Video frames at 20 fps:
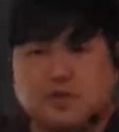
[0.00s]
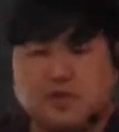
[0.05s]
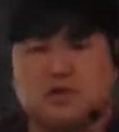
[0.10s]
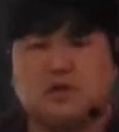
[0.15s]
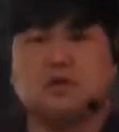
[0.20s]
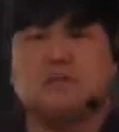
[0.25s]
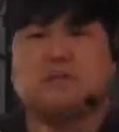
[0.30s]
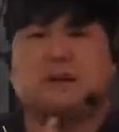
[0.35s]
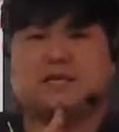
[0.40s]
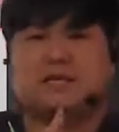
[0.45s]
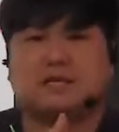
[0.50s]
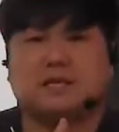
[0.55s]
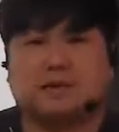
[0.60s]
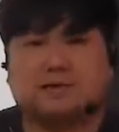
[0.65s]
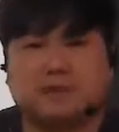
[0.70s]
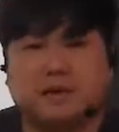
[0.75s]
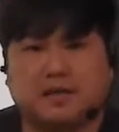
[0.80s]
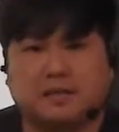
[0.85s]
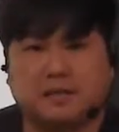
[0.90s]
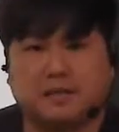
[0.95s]
이건 맞지 안
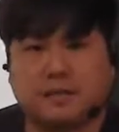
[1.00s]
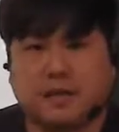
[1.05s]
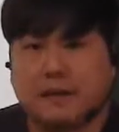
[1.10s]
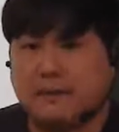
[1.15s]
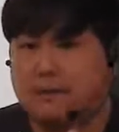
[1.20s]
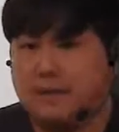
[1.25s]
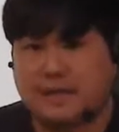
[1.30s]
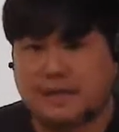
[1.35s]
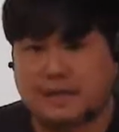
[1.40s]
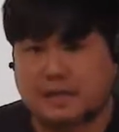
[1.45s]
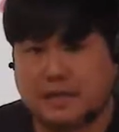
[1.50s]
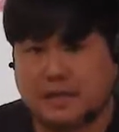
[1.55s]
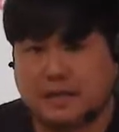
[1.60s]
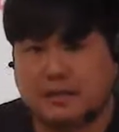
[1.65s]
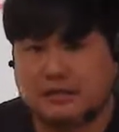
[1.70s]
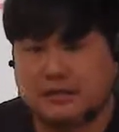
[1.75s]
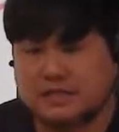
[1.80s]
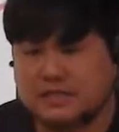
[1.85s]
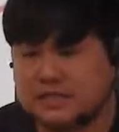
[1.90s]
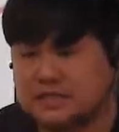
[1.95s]
맞는 안 맞는다는
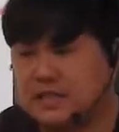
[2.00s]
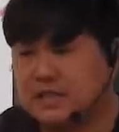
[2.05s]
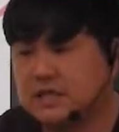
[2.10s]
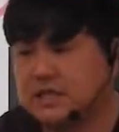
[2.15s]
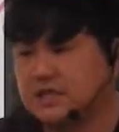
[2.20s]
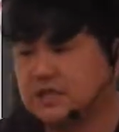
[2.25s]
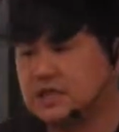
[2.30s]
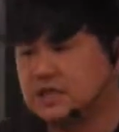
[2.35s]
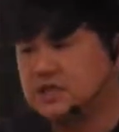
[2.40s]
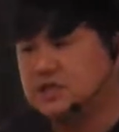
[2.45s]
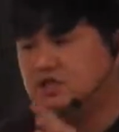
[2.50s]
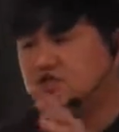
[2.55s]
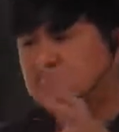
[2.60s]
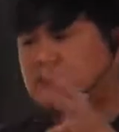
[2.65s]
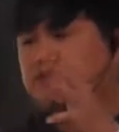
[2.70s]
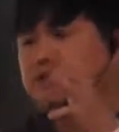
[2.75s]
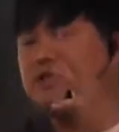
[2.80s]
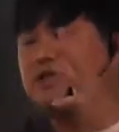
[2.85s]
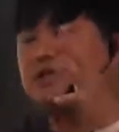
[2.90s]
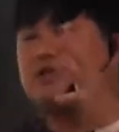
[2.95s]
거지. 그러니까
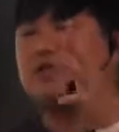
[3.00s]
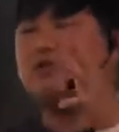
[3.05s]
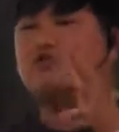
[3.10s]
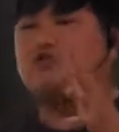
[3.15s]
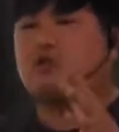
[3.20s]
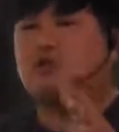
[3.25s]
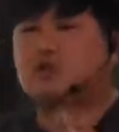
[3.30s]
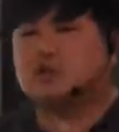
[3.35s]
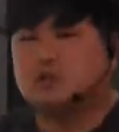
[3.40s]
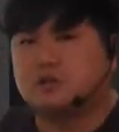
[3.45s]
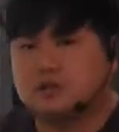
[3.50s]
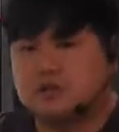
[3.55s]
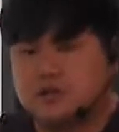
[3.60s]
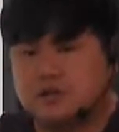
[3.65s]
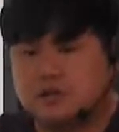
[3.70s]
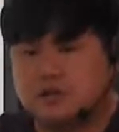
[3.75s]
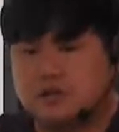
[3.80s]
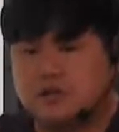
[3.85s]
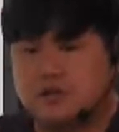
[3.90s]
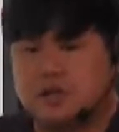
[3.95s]
29%가
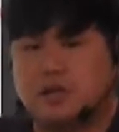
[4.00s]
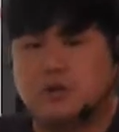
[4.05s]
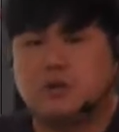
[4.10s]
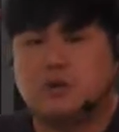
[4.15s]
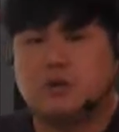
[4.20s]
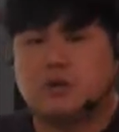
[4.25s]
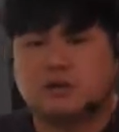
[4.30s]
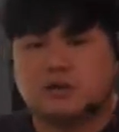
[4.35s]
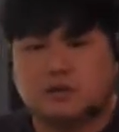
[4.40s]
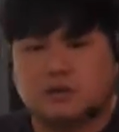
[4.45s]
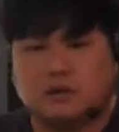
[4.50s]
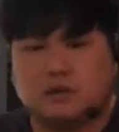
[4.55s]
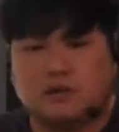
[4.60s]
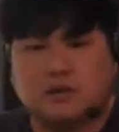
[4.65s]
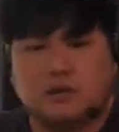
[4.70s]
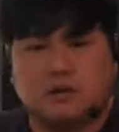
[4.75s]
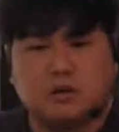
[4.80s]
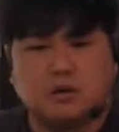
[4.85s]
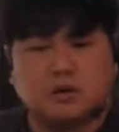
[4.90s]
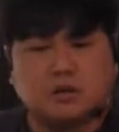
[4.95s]
줄어들었다는 내용에서
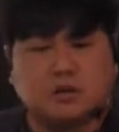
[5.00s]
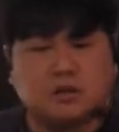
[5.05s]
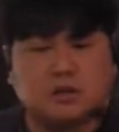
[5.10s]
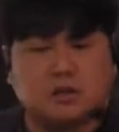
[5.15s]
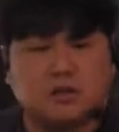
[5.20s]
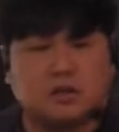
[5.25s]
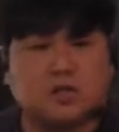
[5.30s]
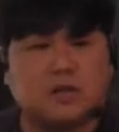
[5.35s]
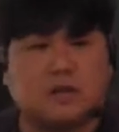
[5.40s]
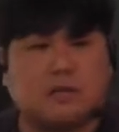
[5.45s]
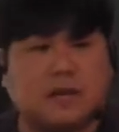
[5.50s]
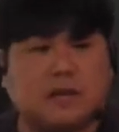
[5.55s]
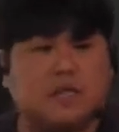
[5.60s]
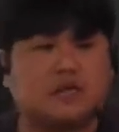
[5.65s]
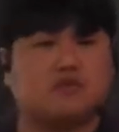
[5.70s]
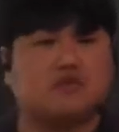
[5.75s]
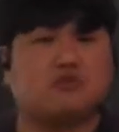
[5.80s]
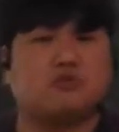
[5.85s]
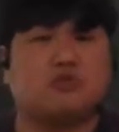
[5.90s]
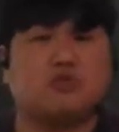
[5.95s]
특히나 많이
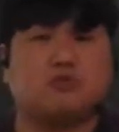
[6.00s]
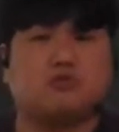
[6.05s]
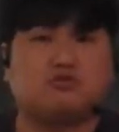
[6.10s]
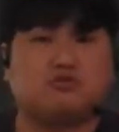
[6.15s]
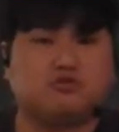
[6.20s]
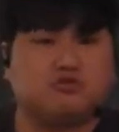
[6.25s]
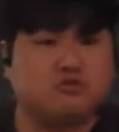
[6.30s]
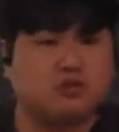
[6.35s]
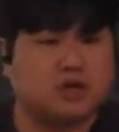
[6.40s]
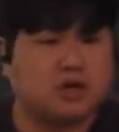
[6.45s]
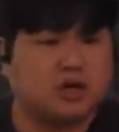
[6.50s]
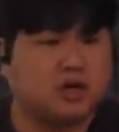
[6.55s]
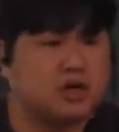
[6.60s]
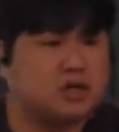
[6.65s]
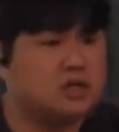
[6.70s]
죽은 애들 누군 줄 알아?